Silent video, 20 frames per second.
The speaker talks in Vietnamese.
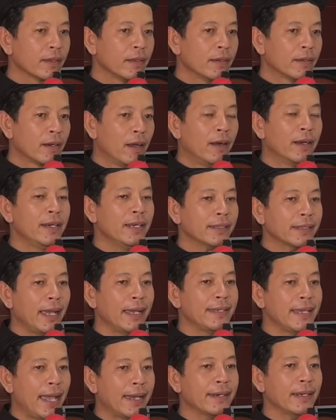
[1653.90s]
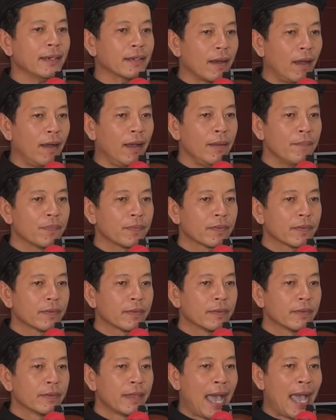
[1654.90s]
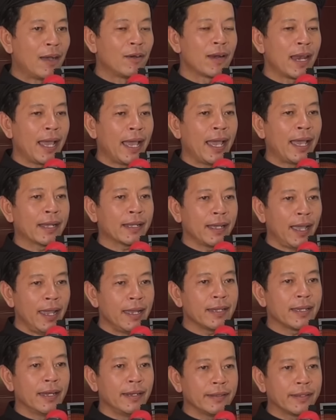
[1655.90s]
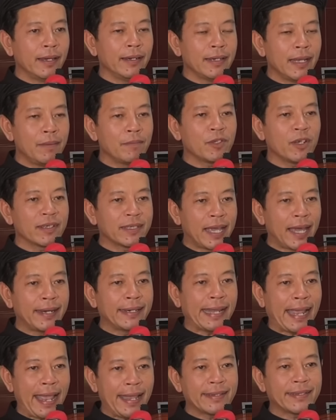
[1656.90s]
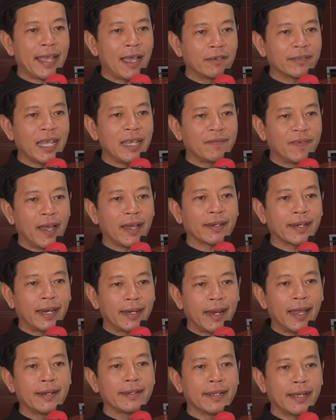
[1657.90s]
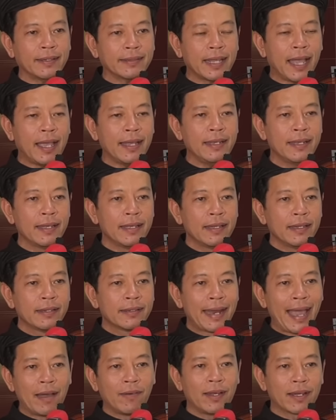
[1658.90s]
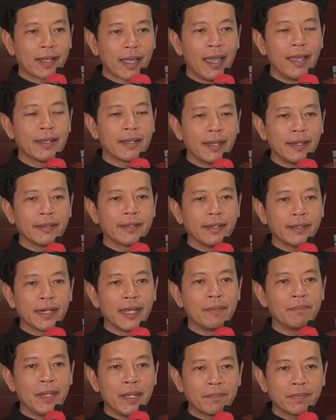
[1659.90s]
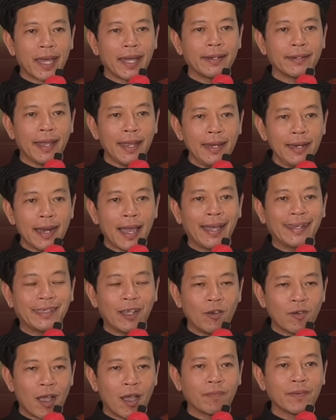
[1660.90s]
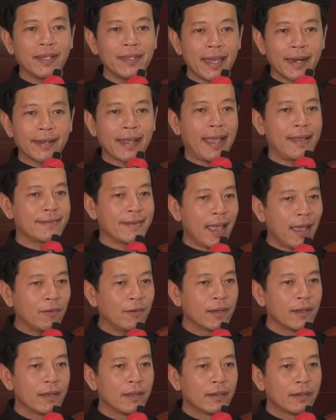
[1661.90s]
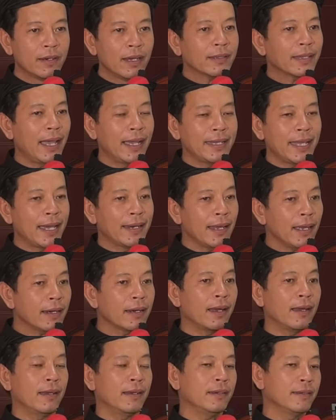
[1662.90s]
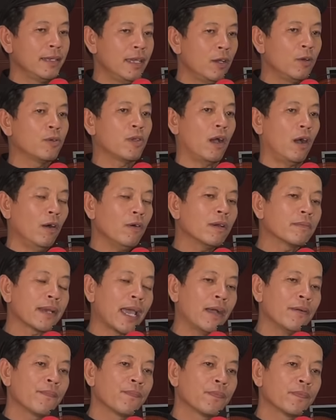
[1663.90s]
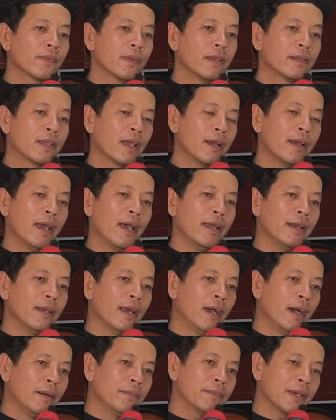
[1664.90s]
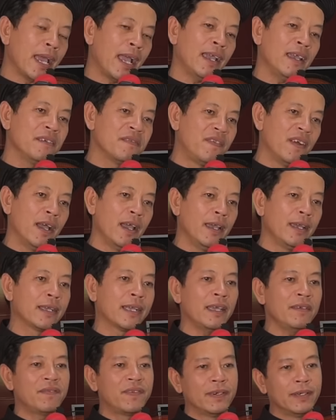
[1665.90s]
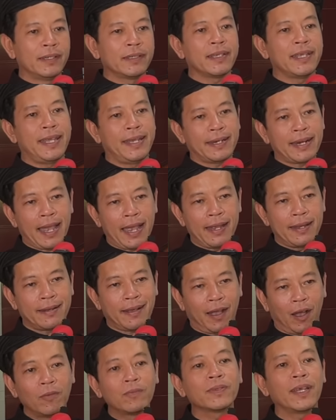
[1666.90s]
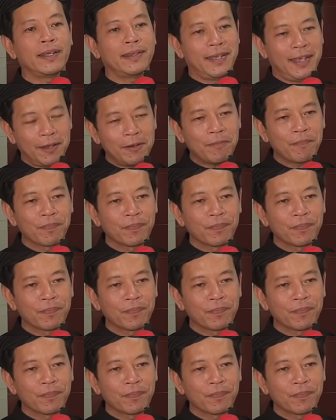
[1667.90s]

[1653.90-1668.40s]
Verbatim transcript: rồi đức thầy dạy rất rõ nào là kệ kinh tưởng niệm cho sành ngày sau thấy phật đành đành chẳng sai nào là kệ kinh tưởng niệm đêm thanh ấy là châu ngọc để dành ngày sau đức thầy dạy rất là nhiều chỗ trong đạo cho nên hôm nay về cái phương diện này không thể thiếu